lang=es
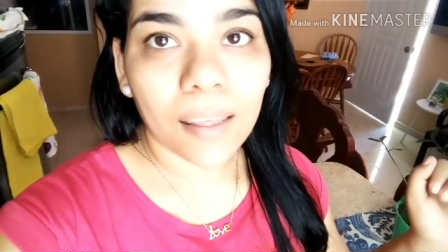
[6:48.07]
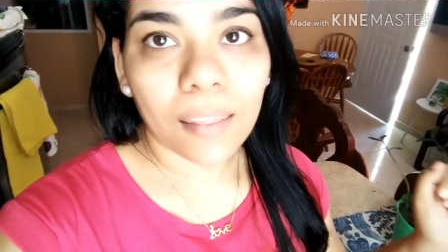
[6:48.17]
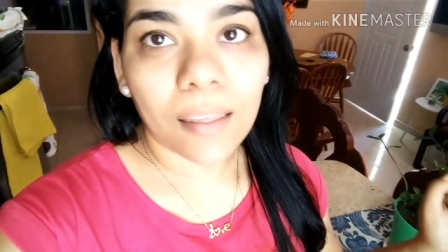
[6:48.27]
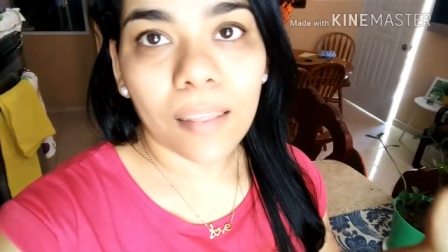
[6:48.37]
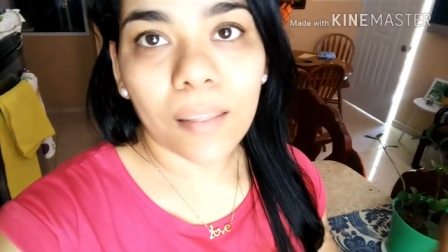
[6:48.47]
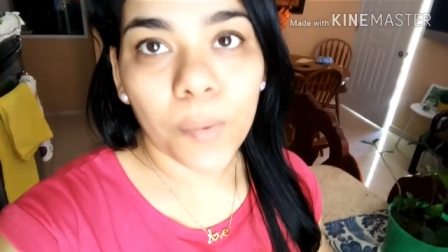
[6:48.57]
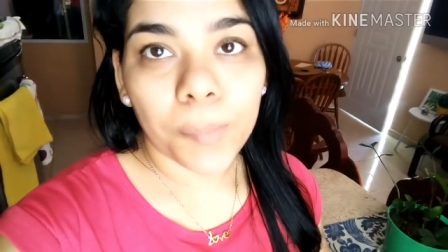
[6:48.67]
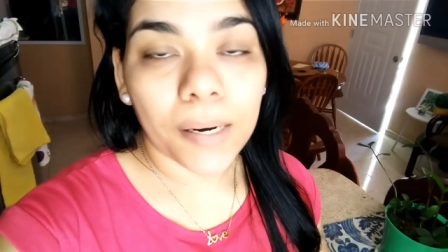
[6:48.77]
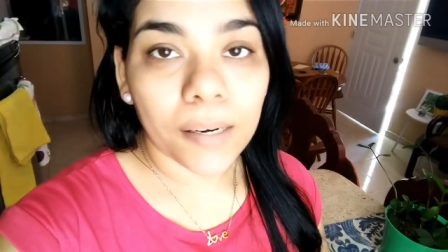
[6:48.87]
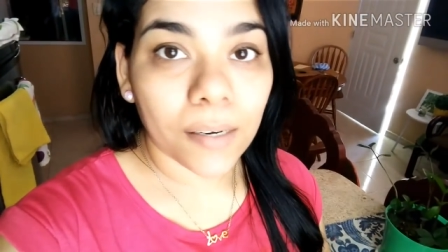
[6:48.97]
idea de
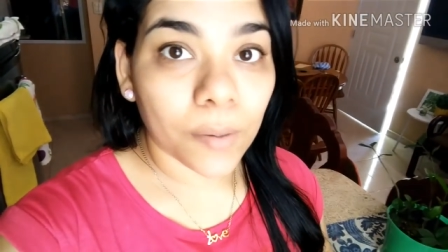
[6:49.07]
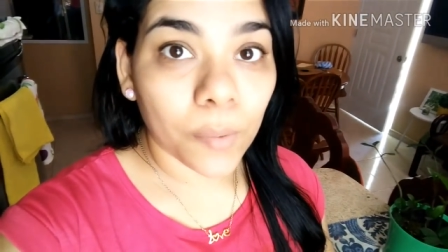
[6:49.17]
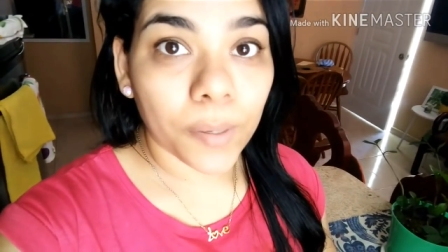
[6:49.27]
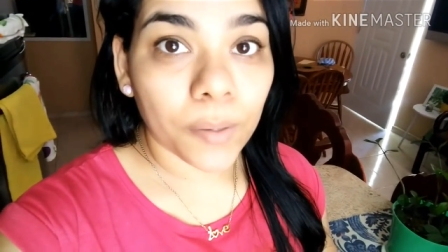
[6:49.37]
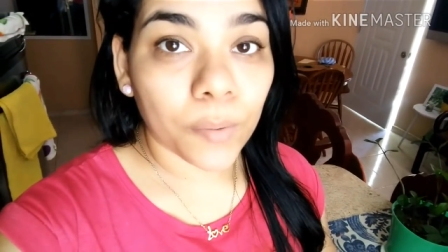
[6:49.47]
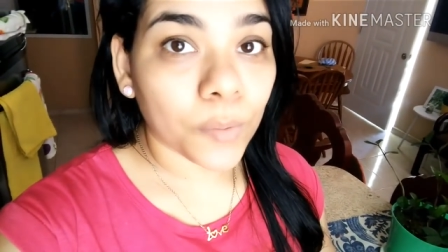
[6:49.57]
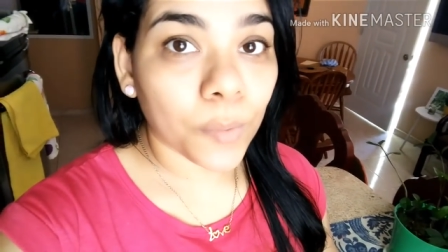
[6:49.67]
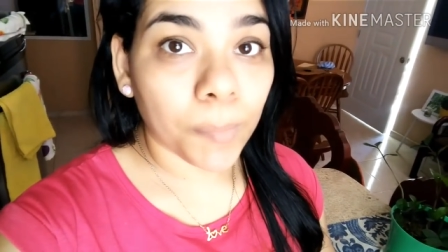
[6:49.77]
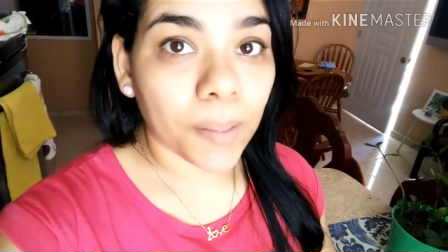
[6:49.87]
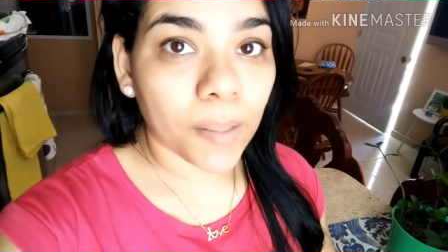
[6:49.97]
comprar el cuello
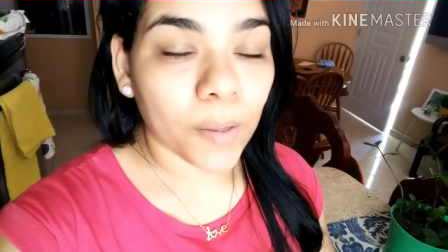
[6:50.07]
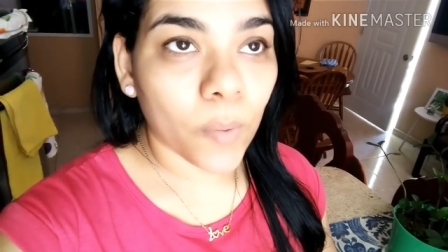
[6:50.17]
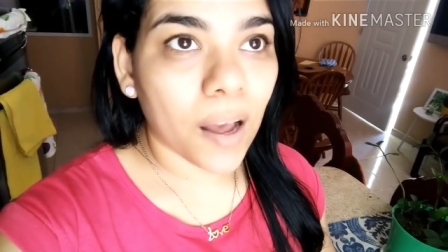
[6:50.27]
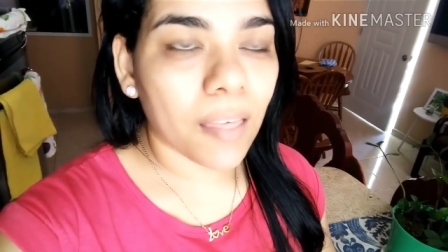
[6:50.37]
ortopédico.